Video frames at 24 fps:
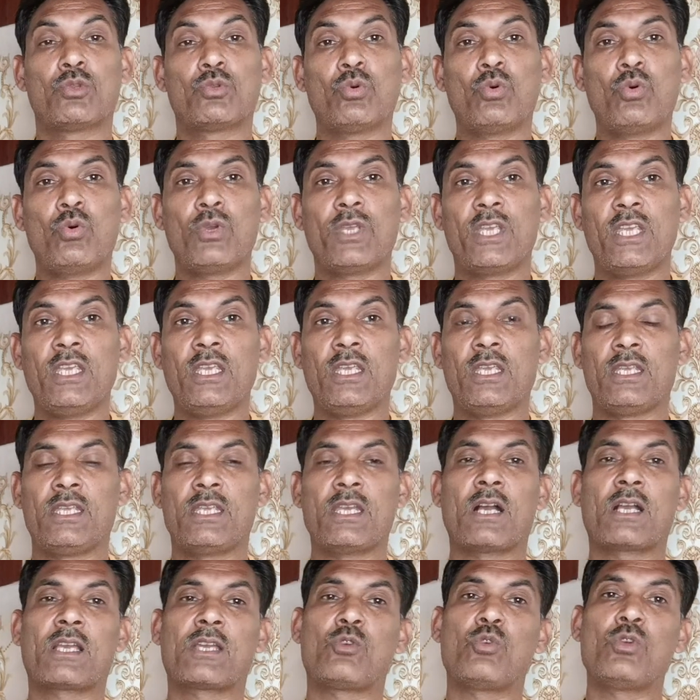तो ही
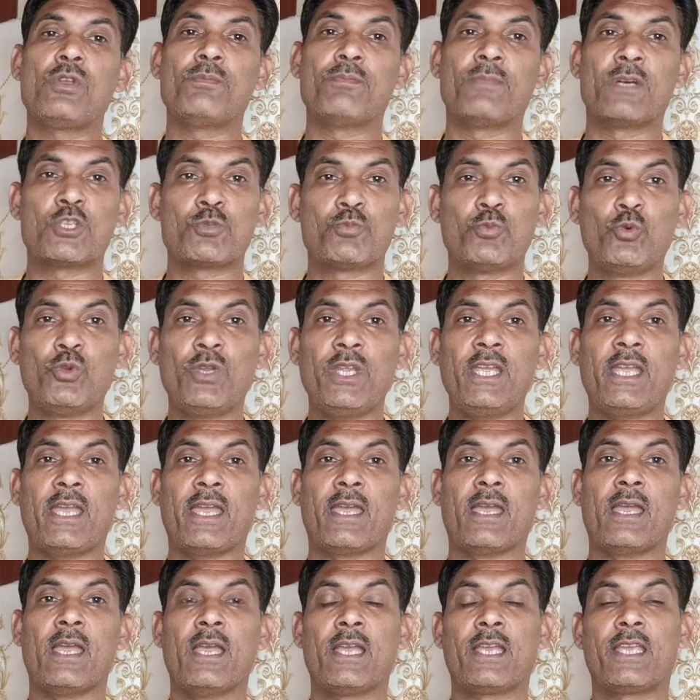या कोई मजबूरी
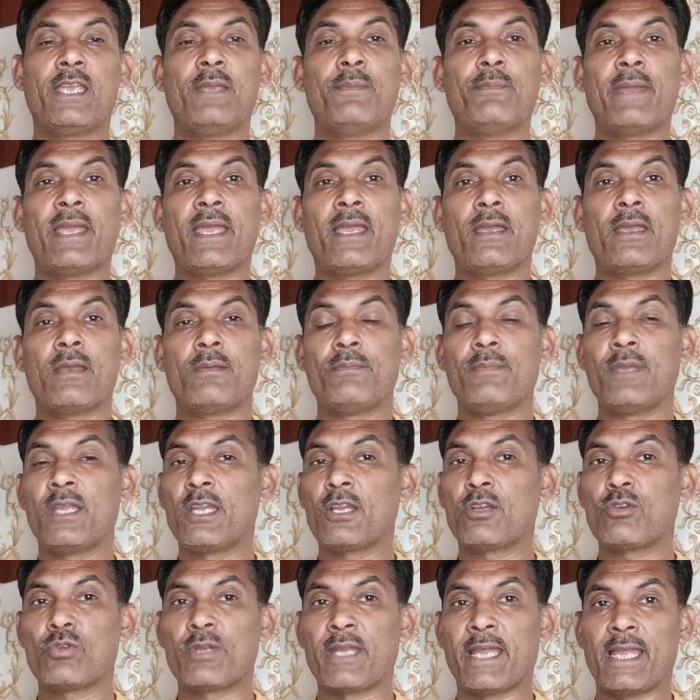है कि मैं
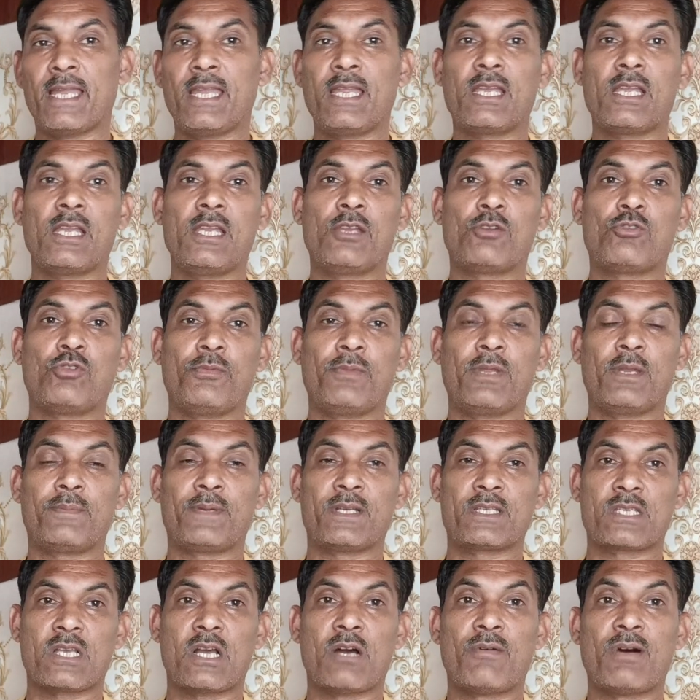मेरे को रहने के लिए कोई मेरे
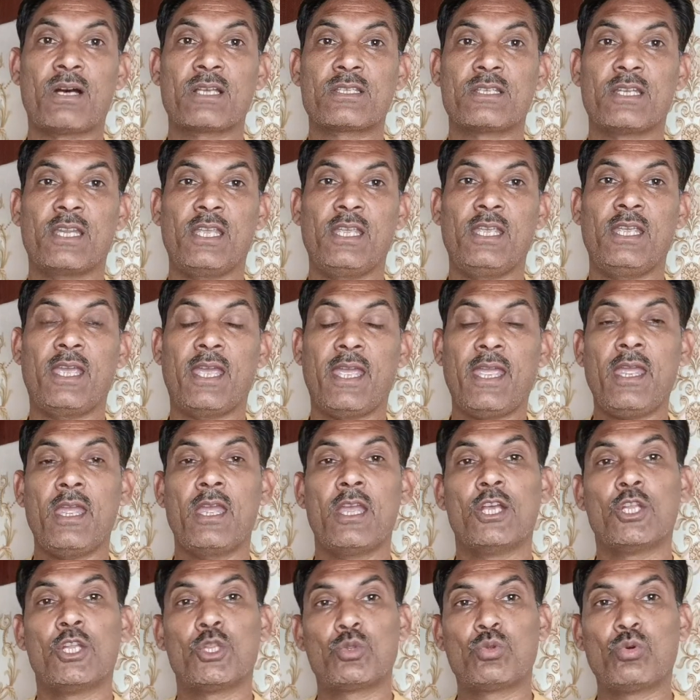पास आवास नहीं है
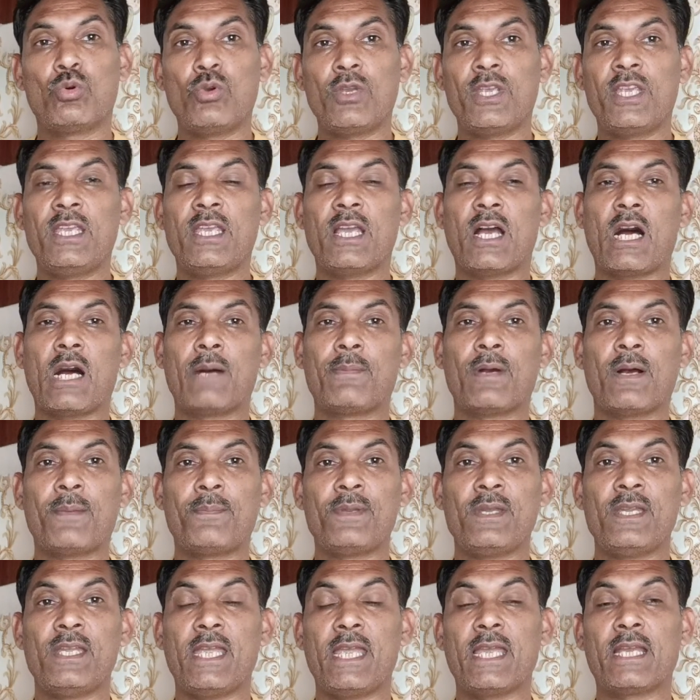तो ही आप
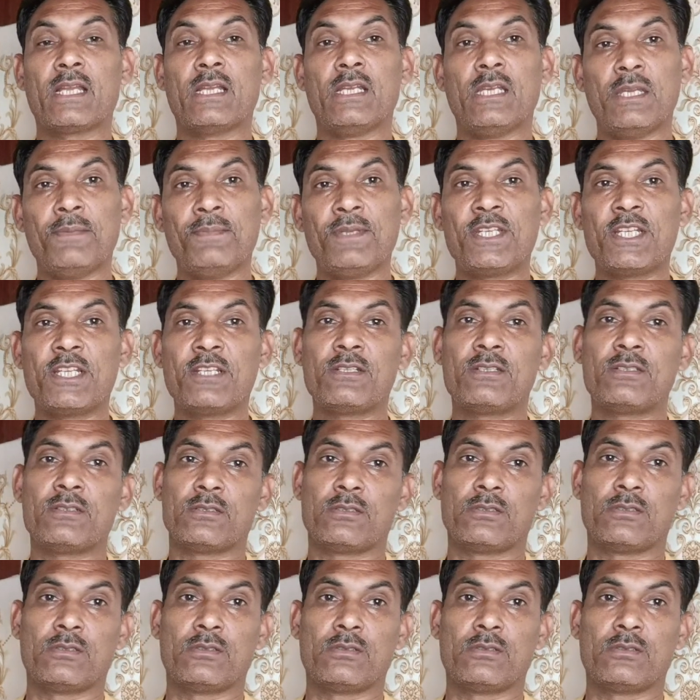अपने एक लिमिटेड